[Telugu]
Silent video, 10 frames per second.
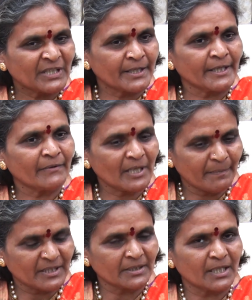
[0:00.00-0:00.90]
రెండు వేల
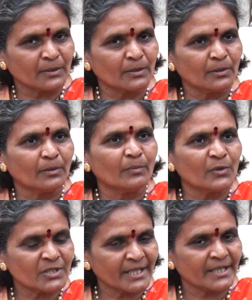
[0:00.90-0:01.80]
పద్నాలుగులో
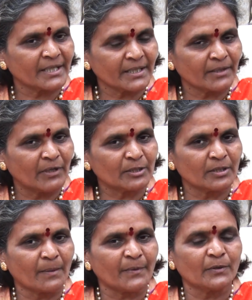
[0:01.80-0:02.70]
భూసేకరణకి
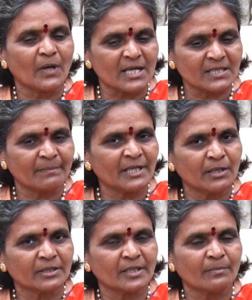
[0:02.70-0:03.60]
వెళుతున్నప్పుడు
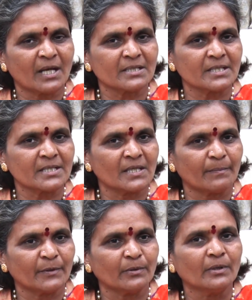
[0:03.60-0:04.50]
అసెంబ్లీలో తీర్మానం
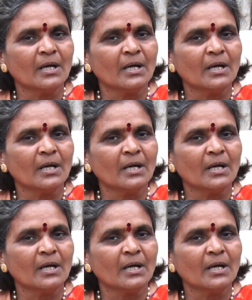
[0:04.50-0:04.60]
చేసినప్పుడు